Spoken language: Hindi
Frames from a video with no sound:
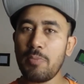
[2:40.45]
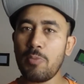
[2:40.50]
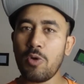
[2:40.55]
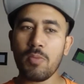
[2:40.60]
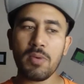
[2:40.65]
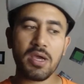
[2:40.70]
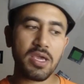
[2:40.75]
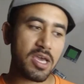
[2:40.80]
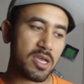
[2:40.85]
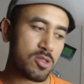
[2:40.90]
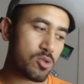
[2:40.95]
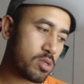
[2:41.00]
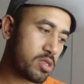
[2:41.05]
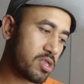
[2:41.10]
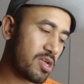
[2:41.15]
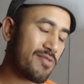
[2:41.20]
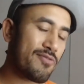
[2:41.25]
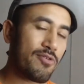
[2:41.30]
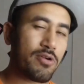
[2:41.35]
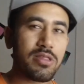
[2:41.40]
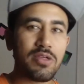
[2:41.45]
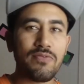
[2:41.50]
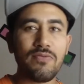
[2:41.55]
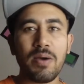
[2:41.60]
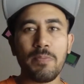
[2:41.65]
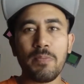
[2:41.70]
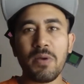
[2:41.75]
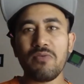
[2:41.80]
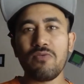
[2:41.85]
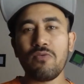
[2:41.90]
डिप्लोमा किया तो सिर्फ और सिर्फ
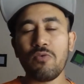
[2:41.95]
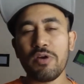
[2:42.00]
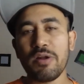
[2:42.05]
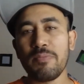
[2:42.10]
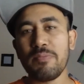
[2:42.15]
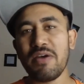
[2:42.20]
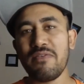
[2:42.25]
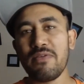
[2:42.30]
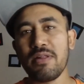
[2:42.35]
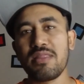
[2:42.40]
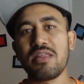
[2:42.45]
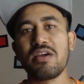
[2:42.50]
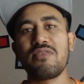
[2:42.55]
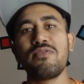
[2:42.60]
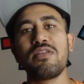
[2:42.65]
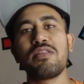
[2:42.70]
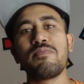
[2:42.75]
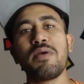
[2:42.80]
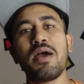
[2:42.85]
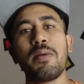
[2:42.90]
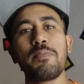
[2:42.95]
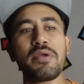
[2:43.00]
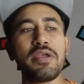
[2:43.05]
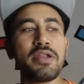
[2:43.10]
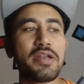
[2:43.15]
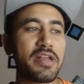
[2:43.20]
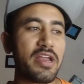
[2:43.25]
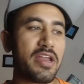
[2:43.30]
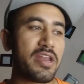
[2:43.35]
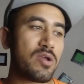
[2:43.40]
आपका फूड एंड बेवरेज सर्विस में
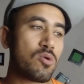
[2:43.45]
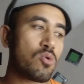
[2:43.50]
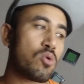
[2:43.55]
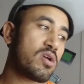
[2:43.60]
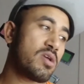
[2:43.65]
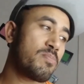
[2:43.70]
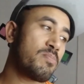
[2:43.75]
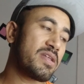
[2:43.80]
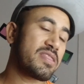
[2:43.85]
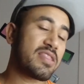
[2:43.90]
आपकी ट्रेनिंग होगी